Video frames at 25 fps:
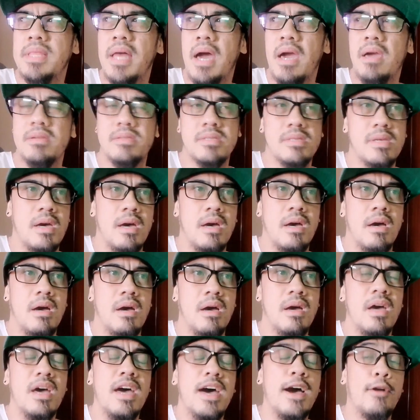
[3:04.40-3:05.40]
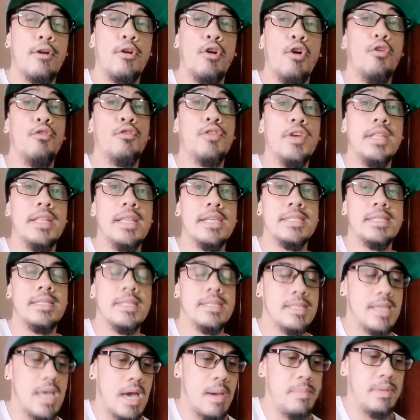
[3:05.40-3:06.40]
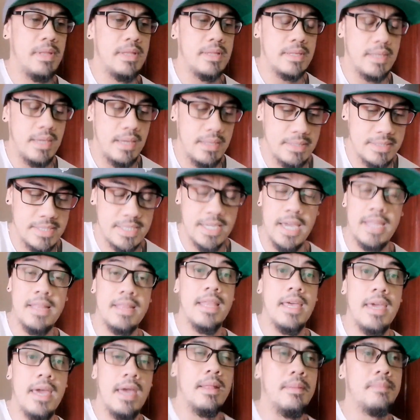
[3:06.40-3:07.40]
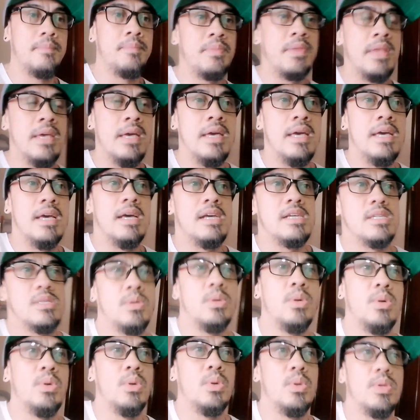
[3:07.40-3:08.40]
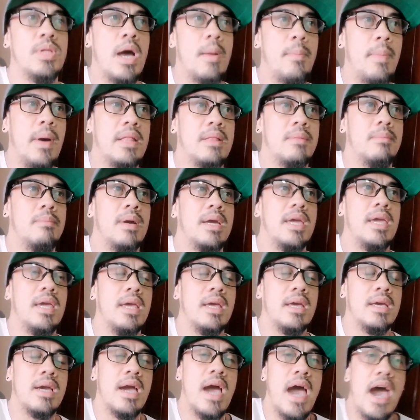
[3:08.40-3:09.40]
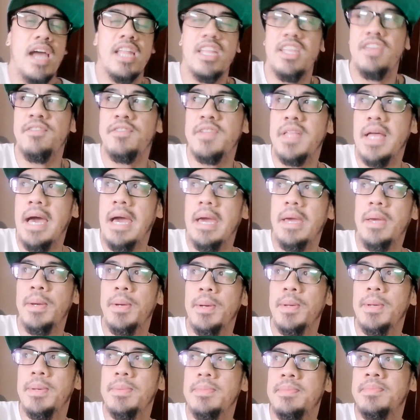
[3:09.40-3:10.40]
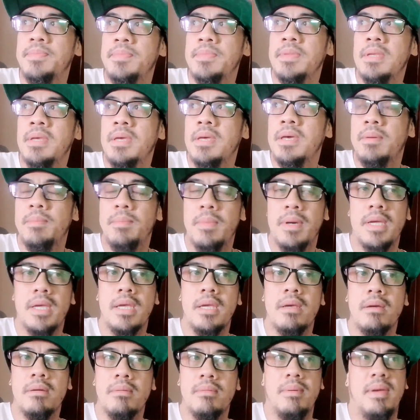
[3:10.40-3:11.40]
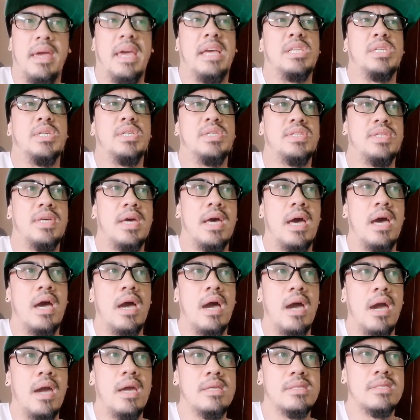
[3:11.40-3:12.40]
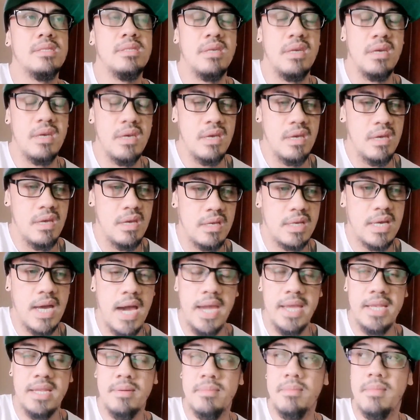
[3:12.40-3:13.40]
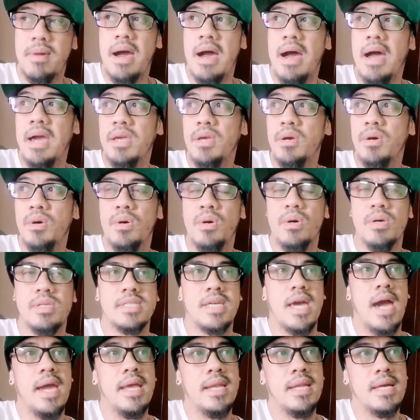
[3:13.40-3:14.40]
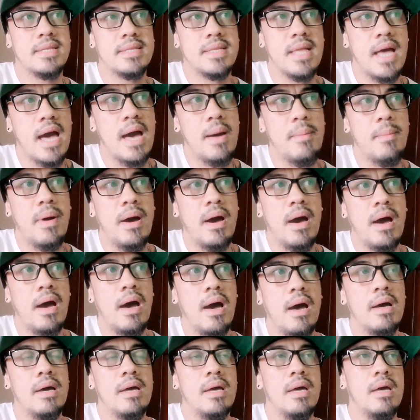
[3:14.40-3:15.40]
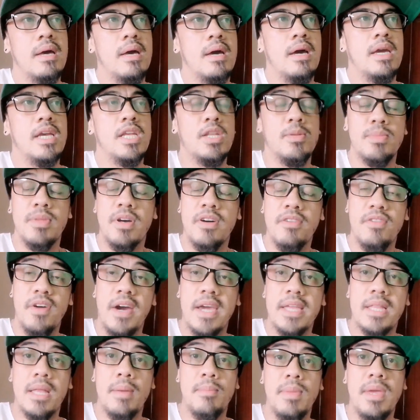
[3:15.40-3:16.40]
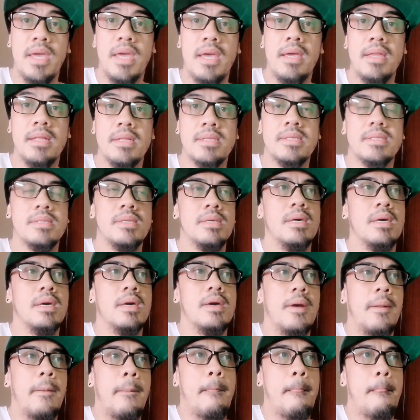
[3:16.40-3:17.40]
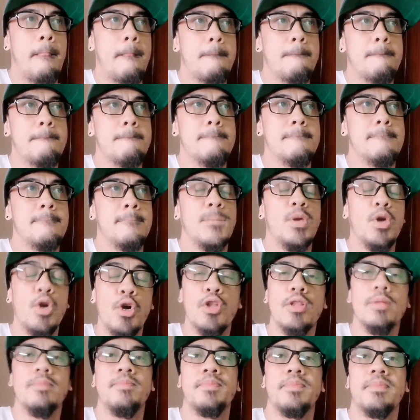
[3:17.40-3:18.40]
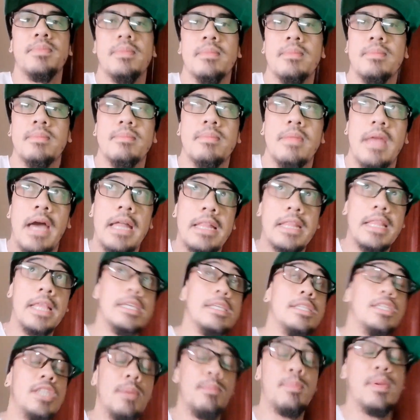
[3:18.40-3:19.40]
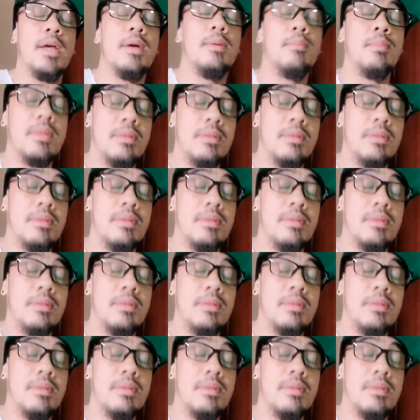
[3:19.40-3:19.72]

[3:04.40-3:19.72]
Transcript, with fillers: tayo sa COVID na sinasabi niyan. Sakit na yan. So, dapat maging active tayo, maging exercise, kain ng maayos, kain ng tama, inom ng vitamins, Mm, yun. At that, syempre,